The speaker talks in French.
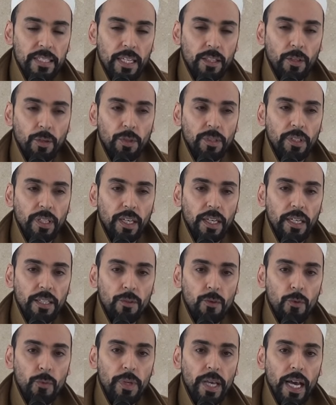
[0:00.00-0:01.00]
cette
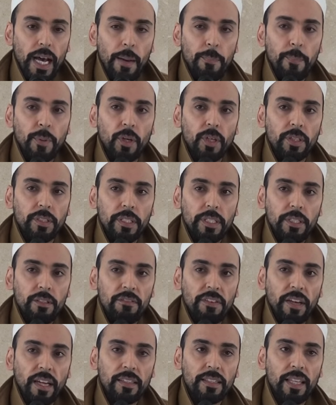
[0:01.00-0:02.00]
retraite lui a apporté une
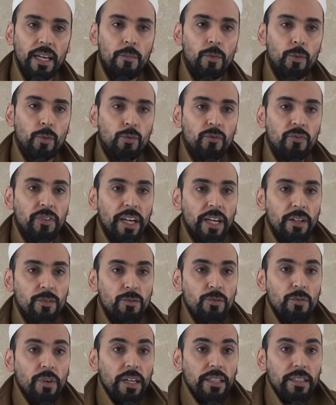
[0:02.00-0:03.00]
véritable
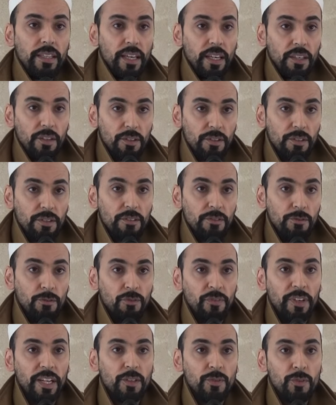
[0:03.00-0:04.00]
ouverture intérieure, une
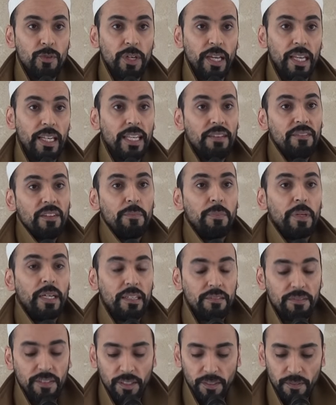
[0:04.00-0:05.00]
ouverture qu'il n'avait pas
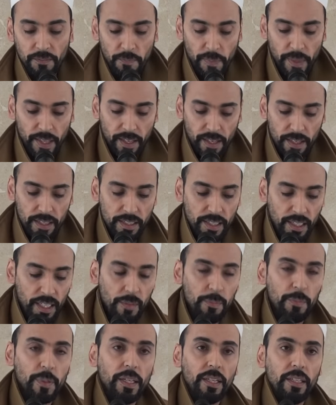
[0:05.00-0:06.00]
avant, ce qu'il
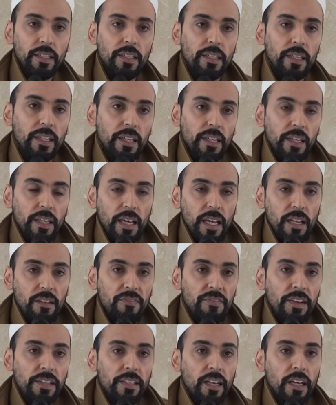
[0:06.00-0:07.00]
appelle
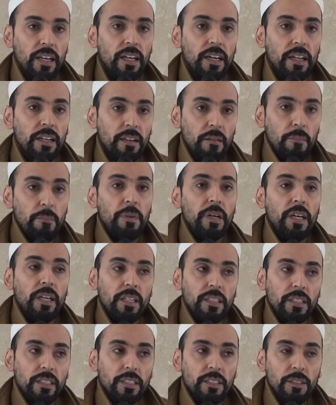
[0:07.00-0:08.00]
Al-Fath
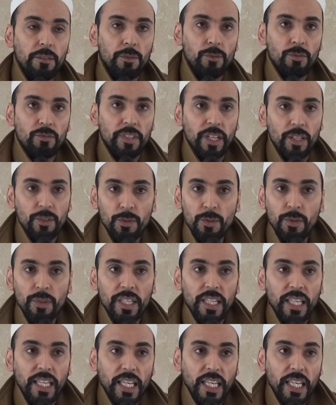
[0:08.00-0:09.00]
Rabbani, une ouverture
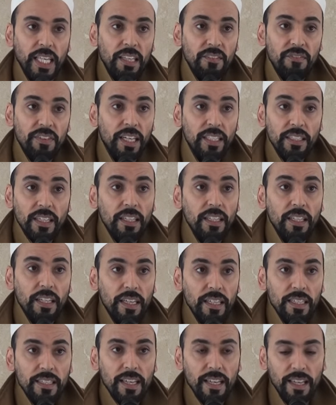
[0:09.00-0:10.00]
qui vient
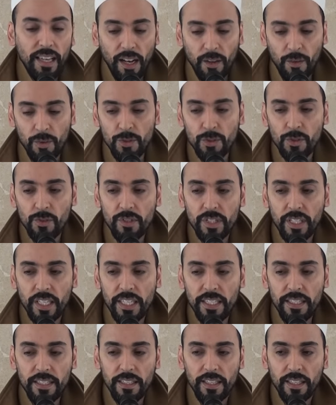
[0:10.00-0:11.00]
d'Allah, quelque chose
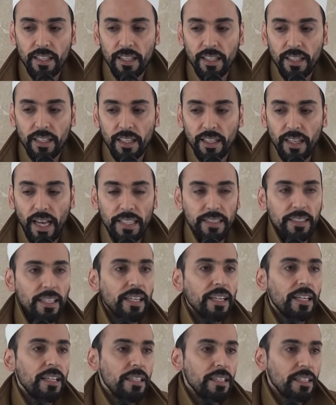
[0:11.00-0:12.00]
qui. un
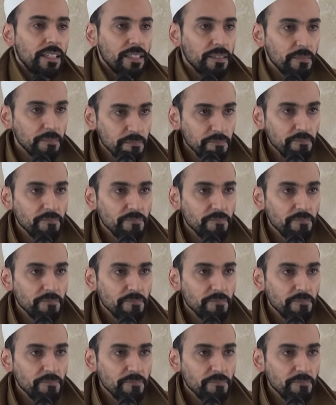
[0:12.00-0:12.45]
déclic,